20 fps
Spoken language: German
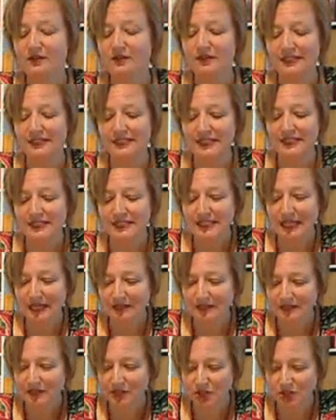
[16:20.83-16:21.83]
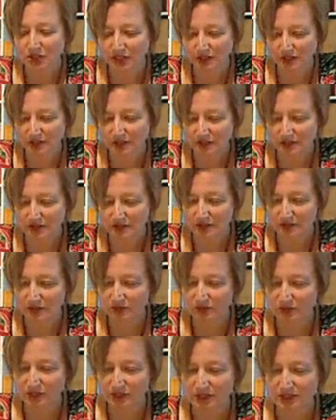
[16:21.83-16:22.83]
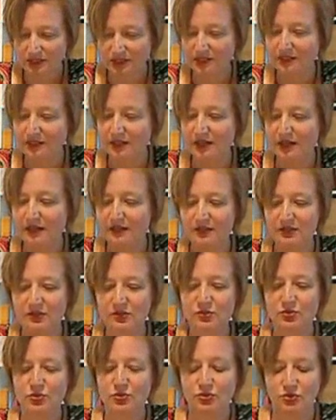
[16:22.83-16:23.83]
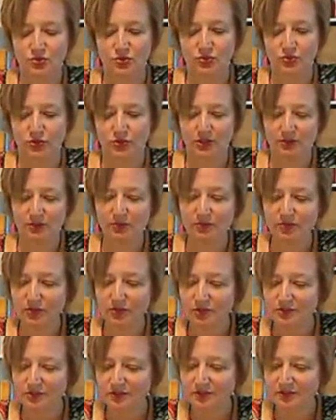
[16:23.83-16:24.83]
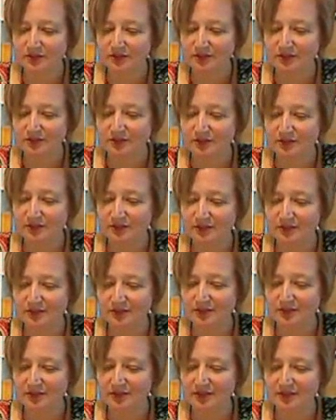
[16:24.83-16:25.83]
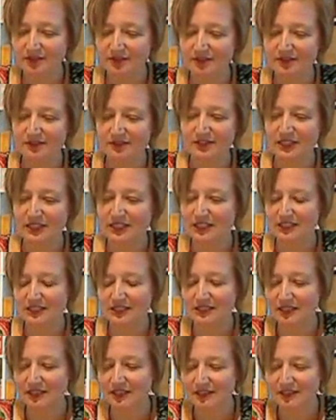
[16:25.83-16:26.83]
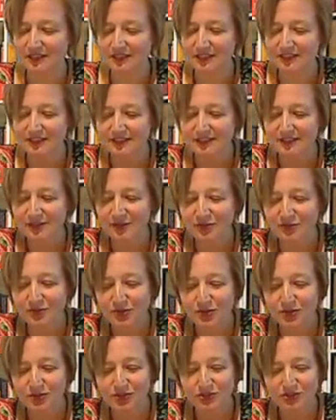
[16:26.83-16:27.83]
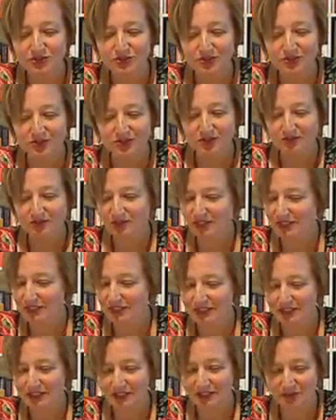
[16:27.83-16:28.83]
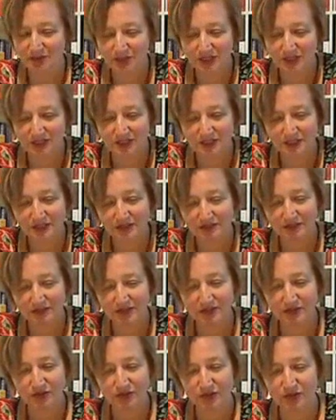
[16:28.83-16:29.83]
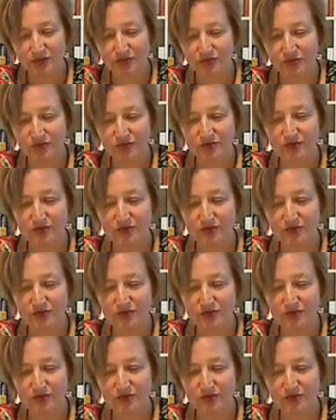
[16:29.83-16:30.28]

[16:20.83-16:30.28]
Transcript: Weil sie es Anna geschenkt hatte und er es ihr nach Annas Tod zurückgeben wollte? Die ersten Einträge sind auf Deutsch. Vielleicht hat er damit nichts anfangen können.